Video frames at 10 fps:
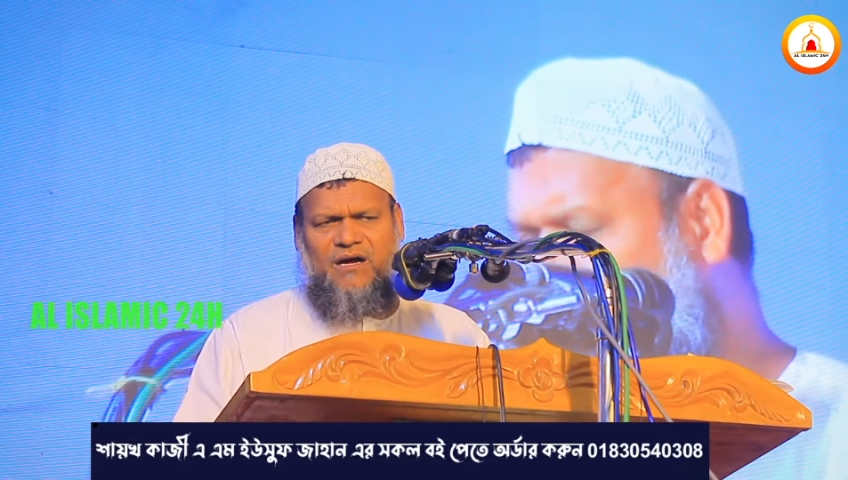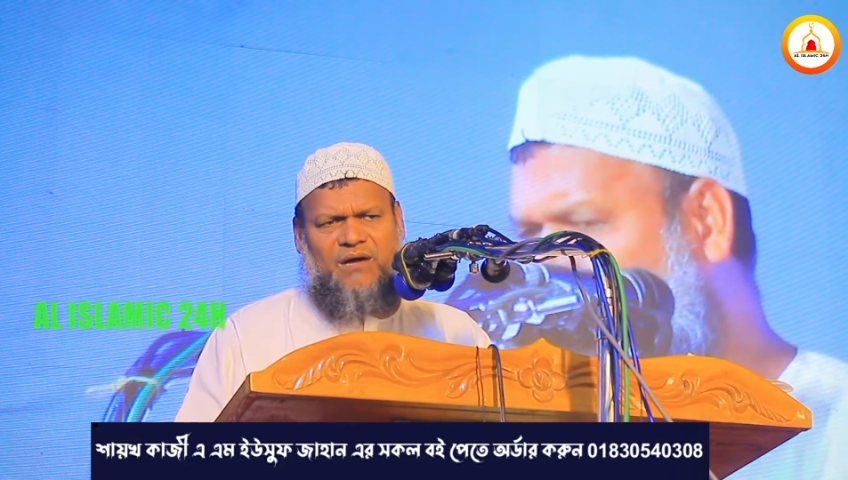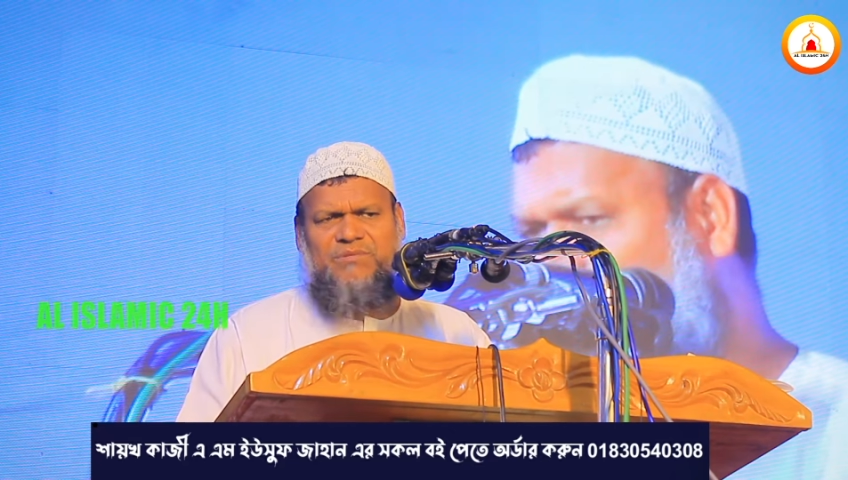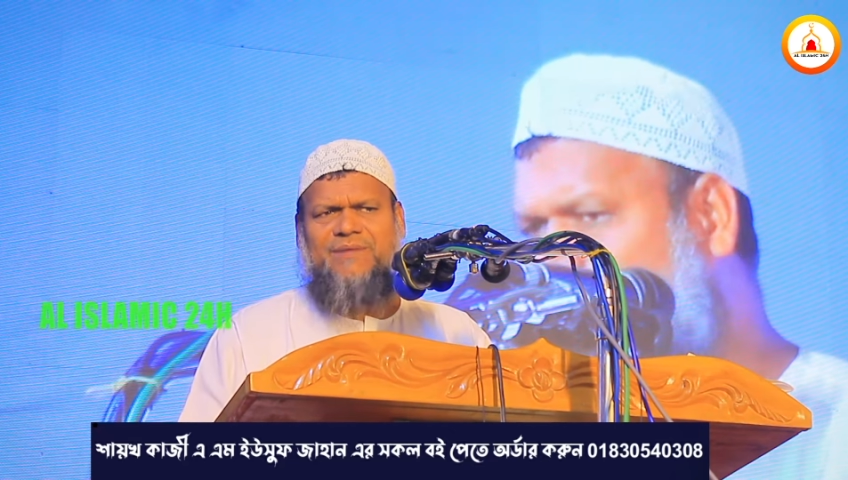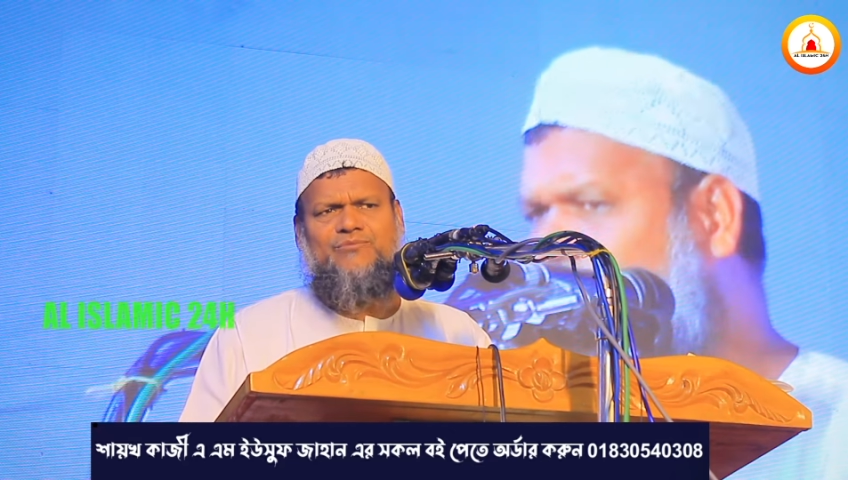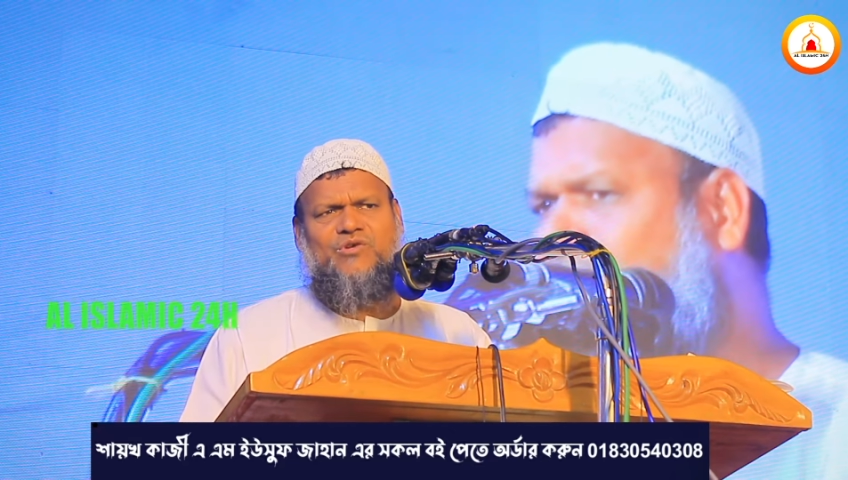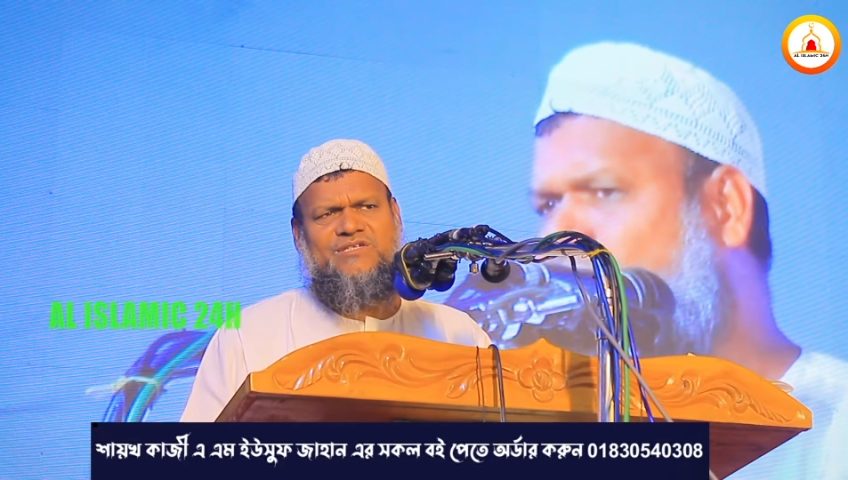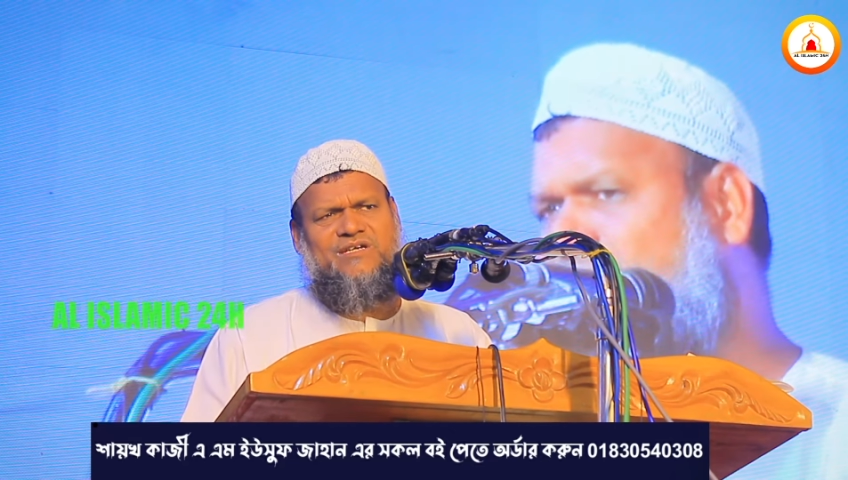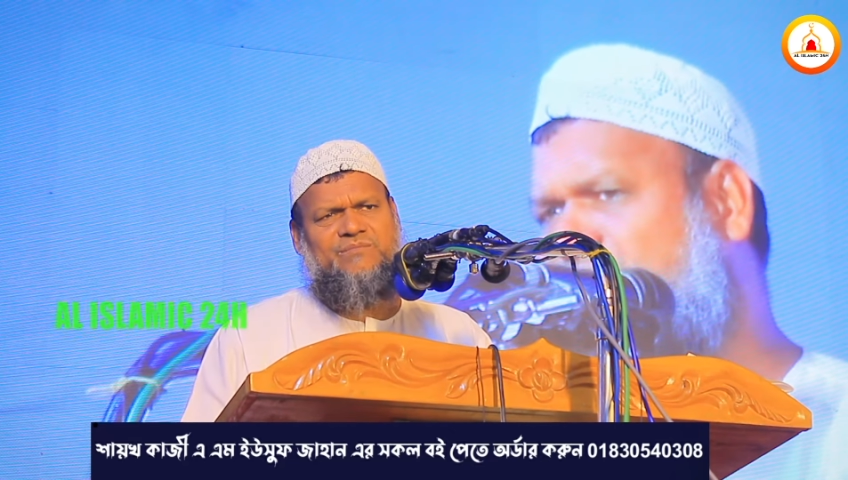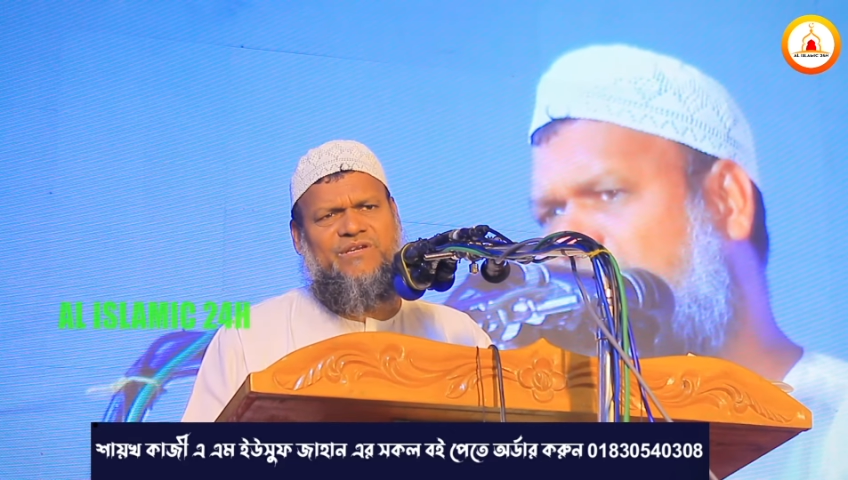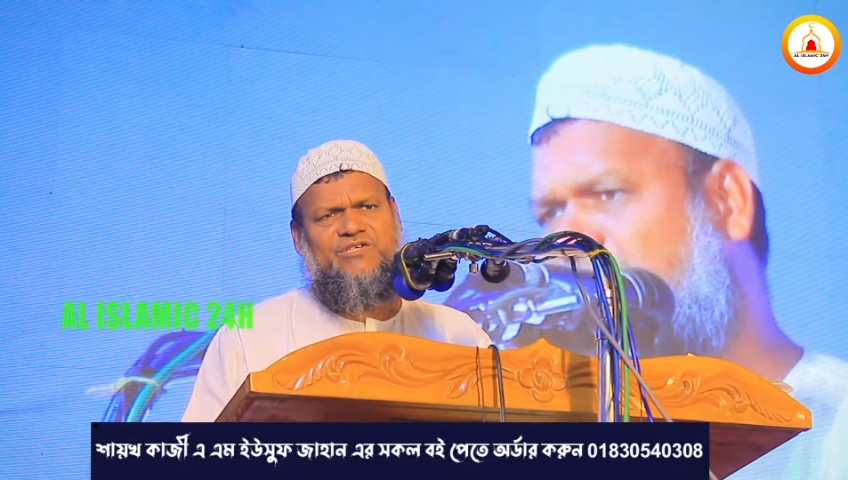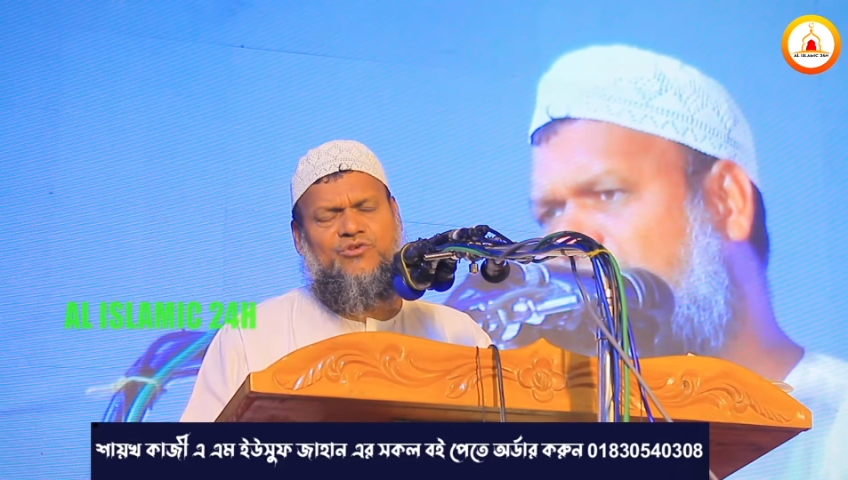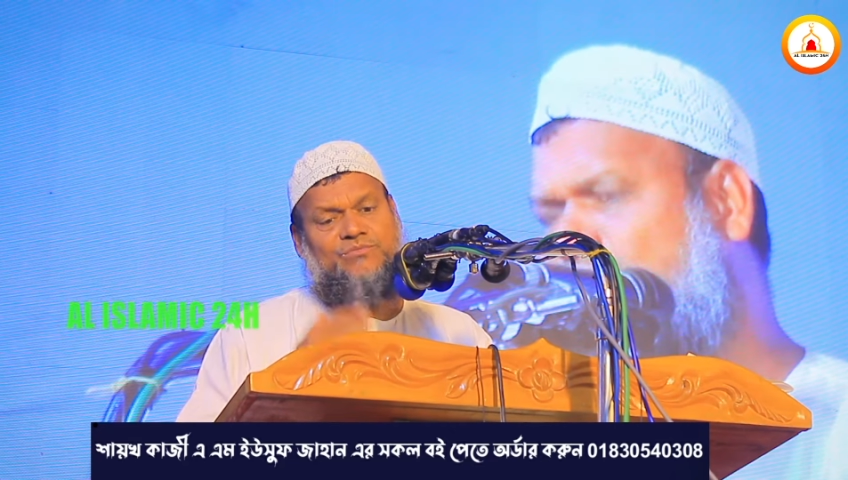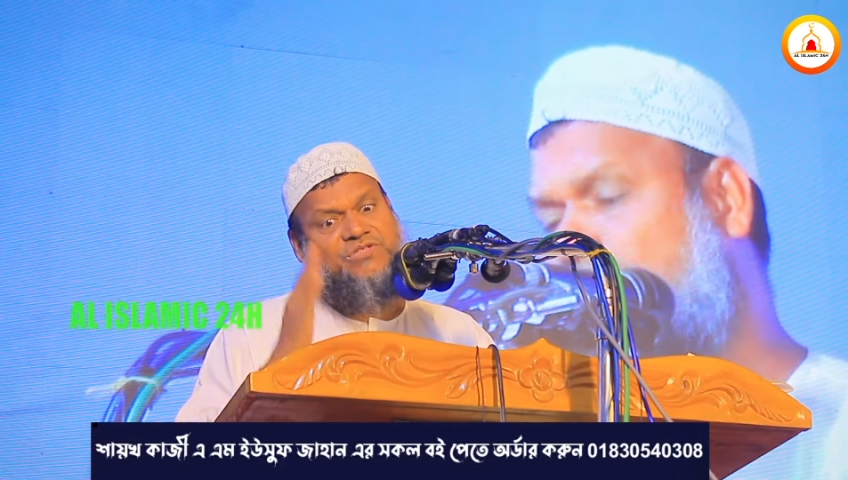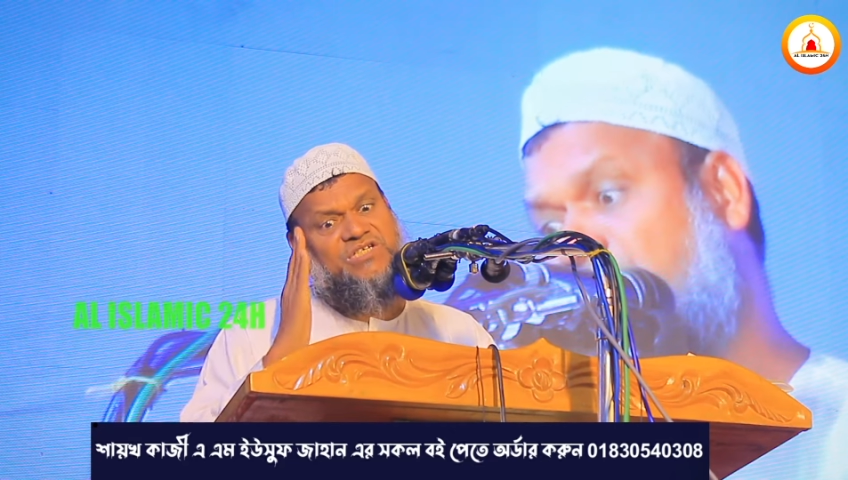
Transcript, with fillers: আমি আব্দুর রাজাক বেন ইসব